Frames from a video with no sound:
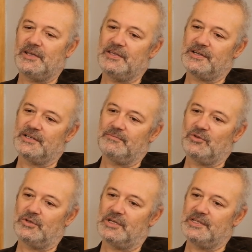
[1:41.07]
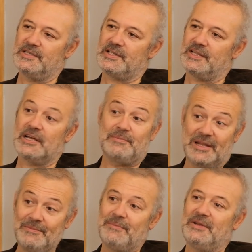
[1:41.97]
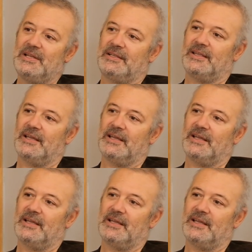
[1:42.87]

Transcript: yakınımda olan insanlar, benimle birlikte